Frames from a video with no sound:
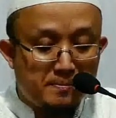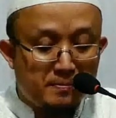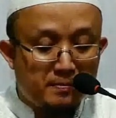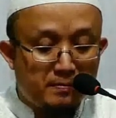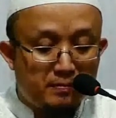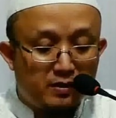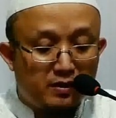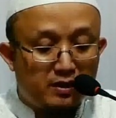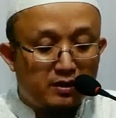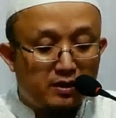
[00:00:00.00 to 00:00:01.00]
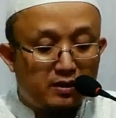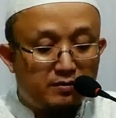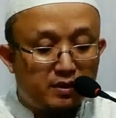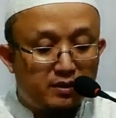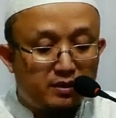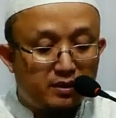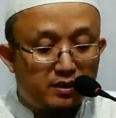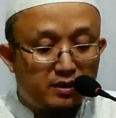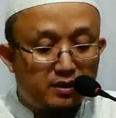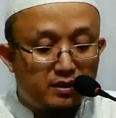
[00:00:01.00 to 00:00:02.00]
Beliau katakan
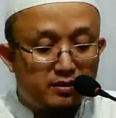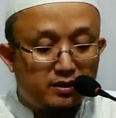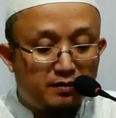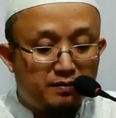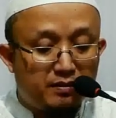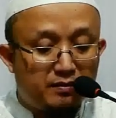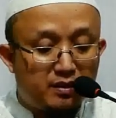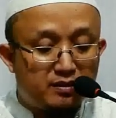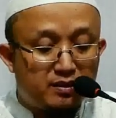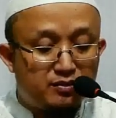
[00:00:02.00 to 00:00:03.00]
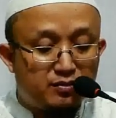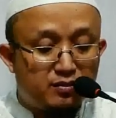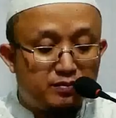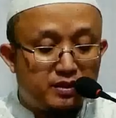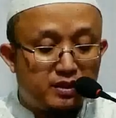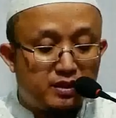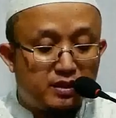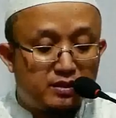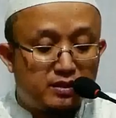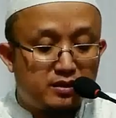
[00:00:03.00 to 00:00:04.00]
bahasanya siapa yang merasa cukup dengan
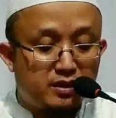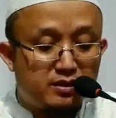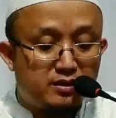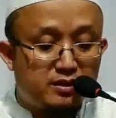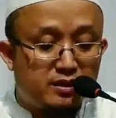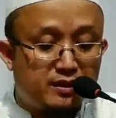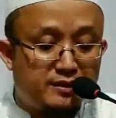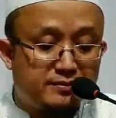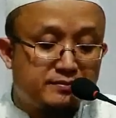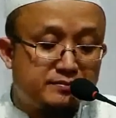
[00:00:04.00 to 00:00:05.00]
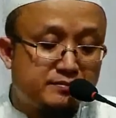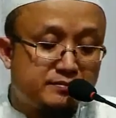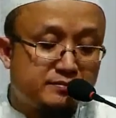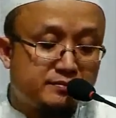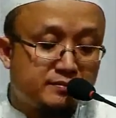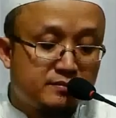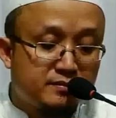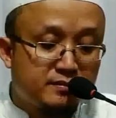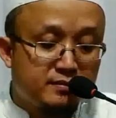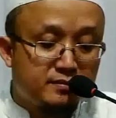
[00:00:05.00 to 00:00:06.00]
hartanya yang sedikit
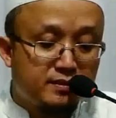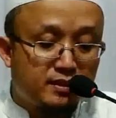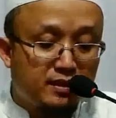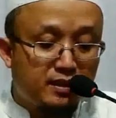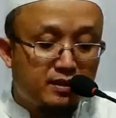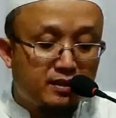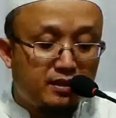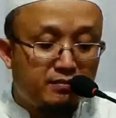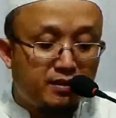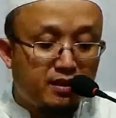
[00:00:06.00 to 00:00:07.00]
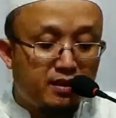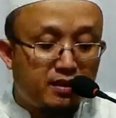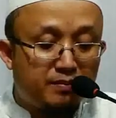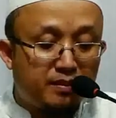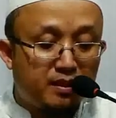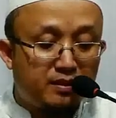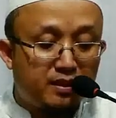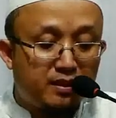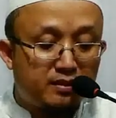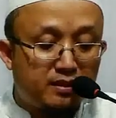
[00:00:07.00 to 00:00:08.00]
sehingga tidak mengharapkan
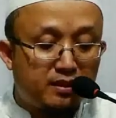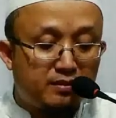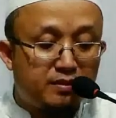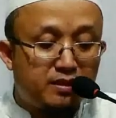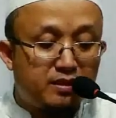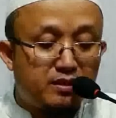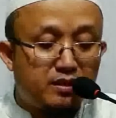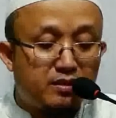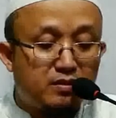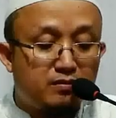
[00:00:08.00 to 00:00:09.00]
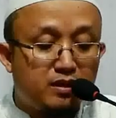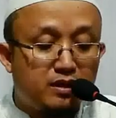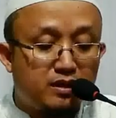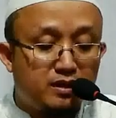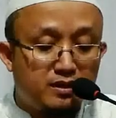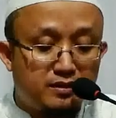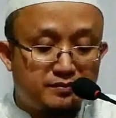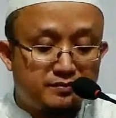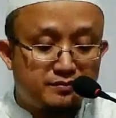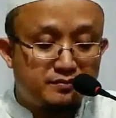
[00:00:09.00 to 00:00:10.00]
harta yang banyak yang engkau miliki
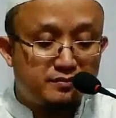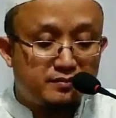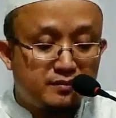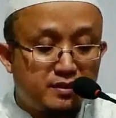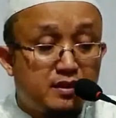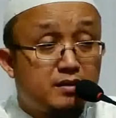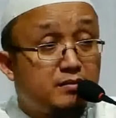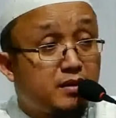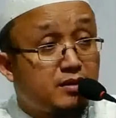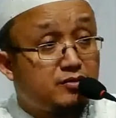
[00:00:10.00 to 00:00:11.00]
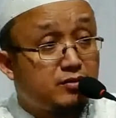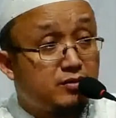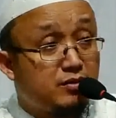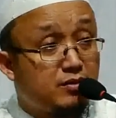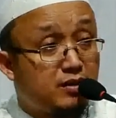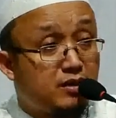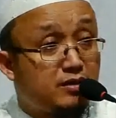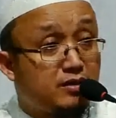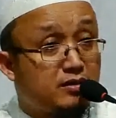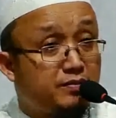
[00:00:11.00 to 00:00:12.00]
maka sungguh orang
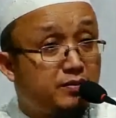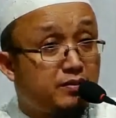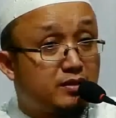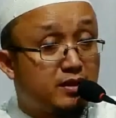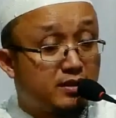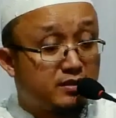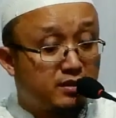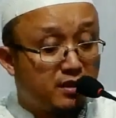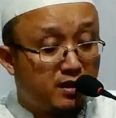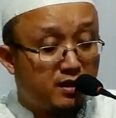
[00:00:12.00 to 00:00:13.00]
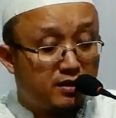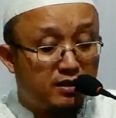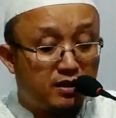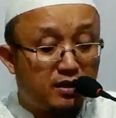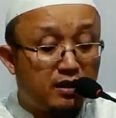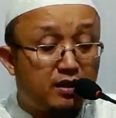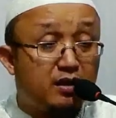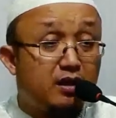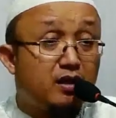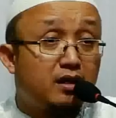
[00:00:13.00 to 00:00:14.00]
tersebut telah setara dengan
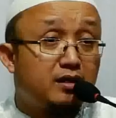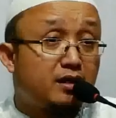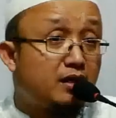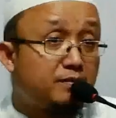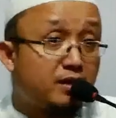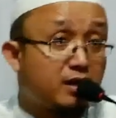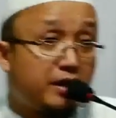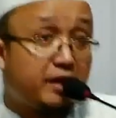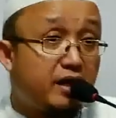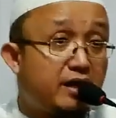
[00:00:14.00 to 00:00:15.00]
Anda dalam kekayaan